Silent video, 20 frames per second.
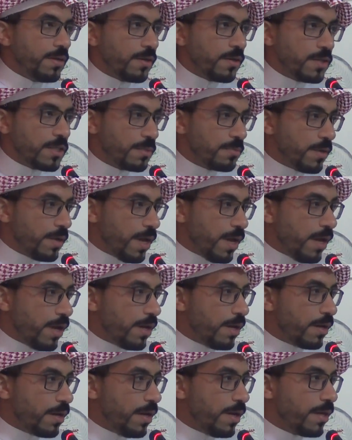القسم
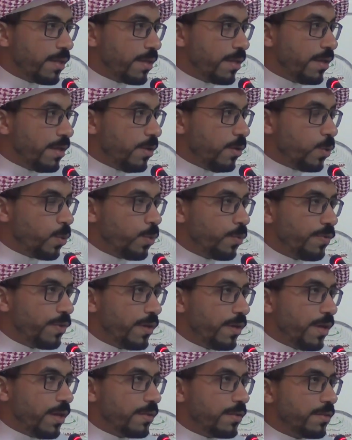الآخر أيضا
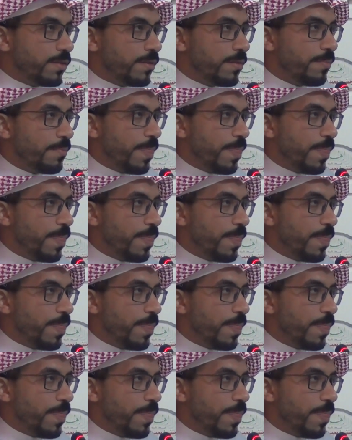حروفيات